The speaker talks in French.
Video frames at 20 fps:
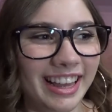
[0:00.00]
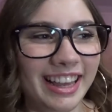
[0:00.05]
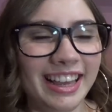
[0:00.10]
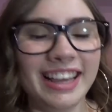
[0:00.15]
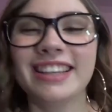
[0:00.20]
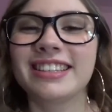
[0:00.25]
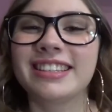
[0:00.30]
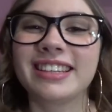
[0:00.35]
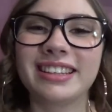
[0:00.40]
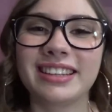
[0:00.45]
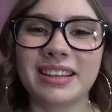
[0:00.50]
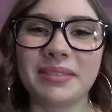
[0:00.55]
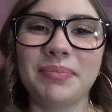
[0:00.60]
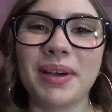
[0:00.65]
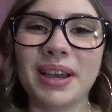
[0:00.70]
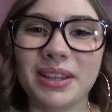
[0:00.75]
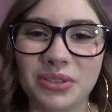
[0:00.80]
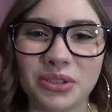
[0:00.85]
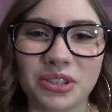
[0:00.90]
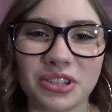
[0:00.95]
C'était
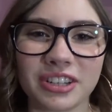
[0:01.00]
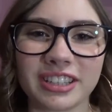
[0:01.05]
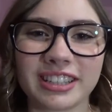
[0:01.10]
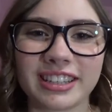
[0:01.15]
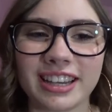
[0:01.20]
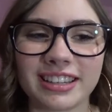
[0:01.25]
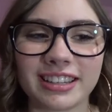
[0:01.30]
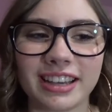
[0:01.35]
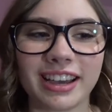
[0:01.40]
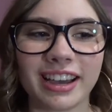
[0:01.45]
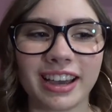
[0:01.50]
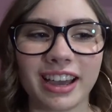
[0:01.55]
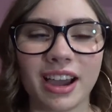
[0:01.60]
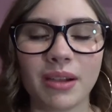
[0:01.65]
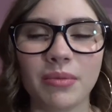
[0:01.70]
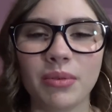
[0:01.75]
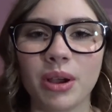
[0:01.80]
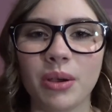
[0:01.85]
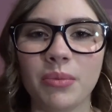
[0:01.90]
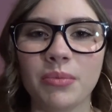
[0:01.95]
pas toujours très
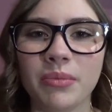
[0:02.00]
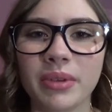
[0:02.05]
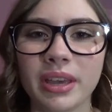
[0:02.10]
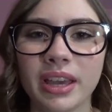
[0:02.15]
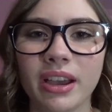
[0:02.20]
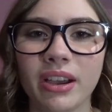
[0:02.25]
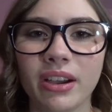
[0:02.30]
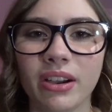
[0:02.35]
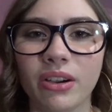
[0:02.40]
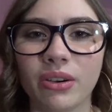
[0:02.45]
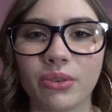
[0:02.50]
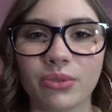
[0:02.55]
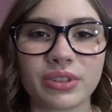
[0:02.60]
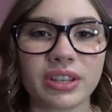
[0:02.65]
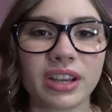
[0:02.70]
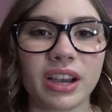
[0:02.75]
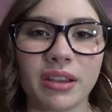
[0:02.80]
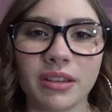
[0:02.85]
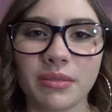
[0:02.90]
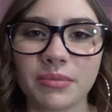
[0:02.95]
agréable, mais euh, on
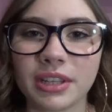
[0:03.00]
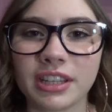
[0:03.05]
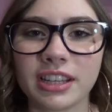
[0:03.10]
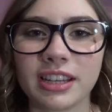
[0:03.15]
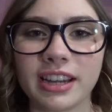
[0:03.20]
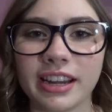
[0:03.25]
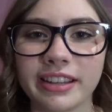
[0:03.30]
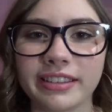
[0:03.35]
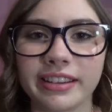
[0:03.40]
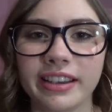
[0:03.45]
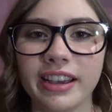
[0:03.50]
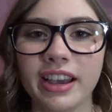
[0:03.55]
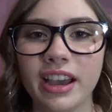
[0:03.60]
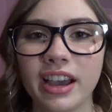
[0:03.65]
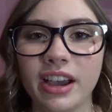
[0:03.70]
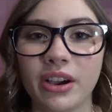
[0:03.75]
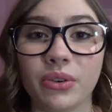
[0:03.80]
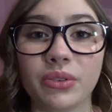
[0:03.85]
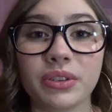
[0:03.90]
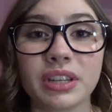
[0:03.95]
s'est quand même bien éclaté.
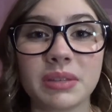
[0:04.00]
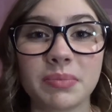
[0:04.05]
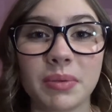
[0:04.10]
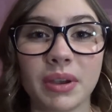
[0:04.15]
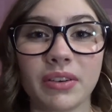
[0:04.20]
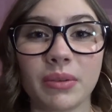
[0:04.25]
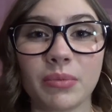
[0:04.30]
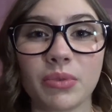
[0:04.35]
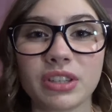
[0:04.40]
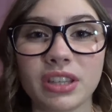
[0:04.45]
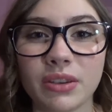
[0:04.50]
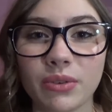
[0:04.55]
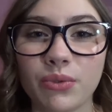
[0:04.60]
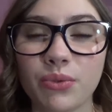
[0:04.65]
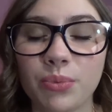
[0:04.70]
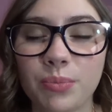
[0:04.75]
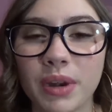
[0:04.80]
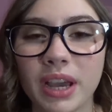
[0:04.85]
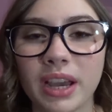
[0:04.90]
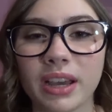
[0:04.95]
On espère vraiment que ça va
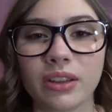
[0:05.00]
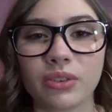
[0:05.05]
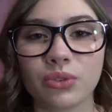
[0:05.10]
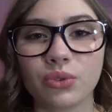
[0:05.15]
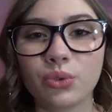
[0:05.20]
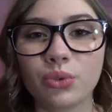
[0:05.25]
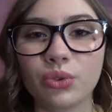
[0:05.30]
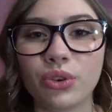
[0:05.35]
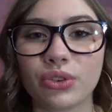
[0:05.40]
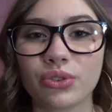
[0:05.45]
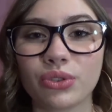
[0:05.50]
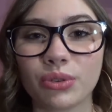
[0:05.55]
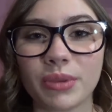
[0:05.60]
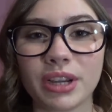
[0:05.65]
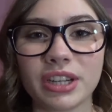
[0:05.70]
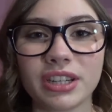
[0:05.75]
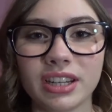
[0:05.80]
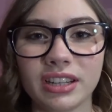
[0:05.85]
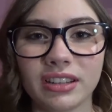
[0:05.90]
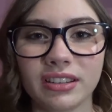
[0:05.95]
vous plaire. Donc sur
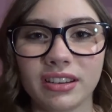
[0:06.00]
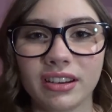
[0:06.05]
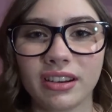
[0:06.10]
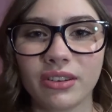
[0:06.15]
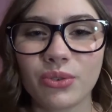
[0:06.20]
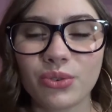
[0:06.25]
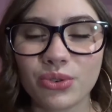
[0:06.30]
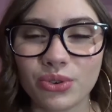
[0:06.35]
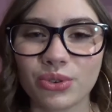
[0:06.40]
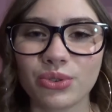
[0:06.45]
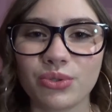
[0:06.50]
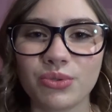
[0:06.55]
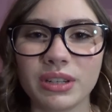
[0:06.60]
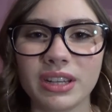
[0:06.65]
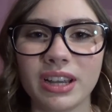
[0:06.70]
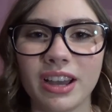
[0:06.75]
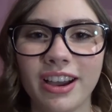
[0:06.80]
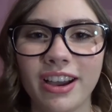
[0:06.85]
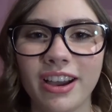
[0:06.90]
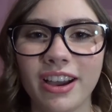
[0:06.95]
ma chaîne, aujourd'hui,
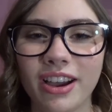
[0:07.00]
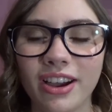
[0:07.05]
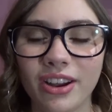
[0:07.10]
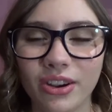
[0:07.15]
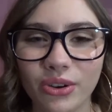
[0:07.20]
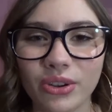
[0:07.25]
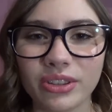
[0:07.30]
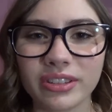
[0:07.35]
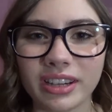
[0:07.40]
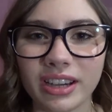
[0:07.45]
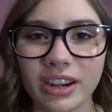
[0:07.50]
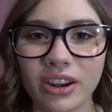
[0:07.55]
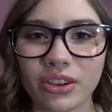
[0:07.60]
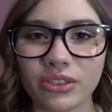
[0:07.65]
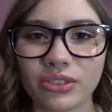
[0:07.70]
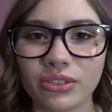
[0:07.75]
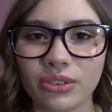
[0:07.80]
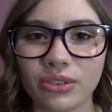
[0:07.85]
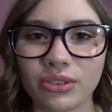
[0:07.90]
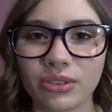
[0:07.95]
le trailer
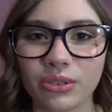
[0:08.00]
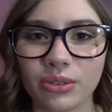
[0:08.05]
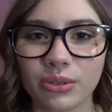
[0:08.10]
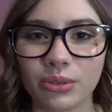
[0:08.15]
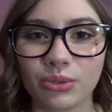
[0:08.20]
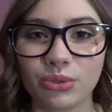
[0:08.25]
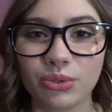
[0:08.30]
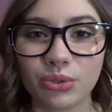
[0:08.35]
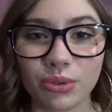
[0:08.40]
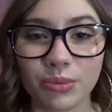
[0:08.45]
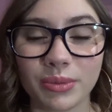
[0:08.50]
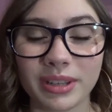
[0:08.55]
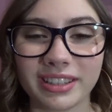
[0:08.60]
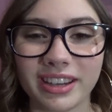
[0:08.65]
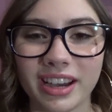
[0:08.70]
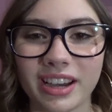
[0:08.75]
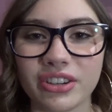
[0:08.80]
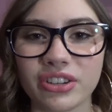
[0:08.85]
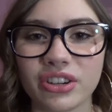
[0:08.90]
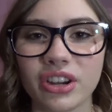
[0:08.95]
de, du
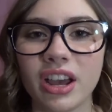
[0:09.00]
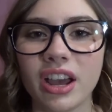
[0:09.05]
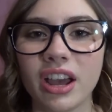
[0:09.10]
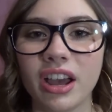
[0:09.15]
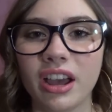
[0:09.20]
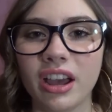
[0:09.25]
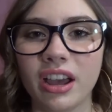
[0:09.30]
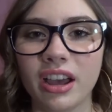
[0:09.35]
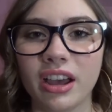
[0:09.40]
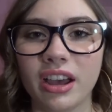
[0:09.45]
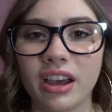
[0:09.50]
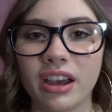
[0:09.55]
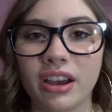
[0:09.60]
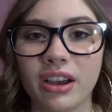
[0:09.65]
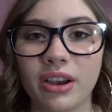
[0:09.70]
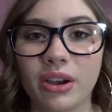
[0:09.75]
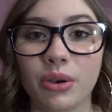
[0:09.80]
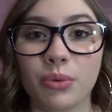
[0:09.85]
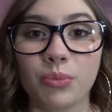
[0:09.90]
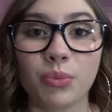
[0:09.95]
court-métrage
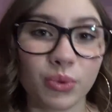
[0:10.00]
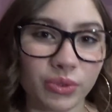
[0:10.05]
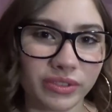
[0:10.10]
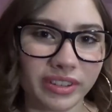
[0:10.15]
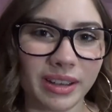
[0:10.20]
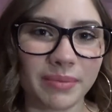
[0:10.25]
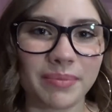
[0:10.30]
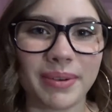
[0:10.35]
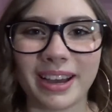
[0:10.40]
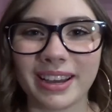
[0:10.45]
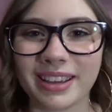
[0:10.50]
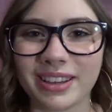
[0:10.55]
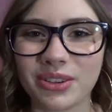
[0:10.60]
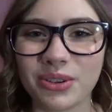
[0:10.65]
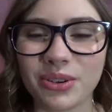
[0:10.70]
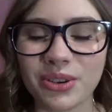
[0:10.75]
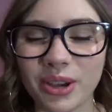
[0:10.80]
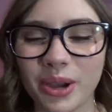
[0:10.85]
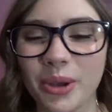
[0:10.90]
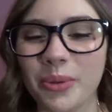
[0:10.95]
euh, monté par
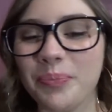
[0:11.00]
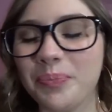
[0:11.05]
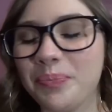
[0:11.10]
Rikyuk Et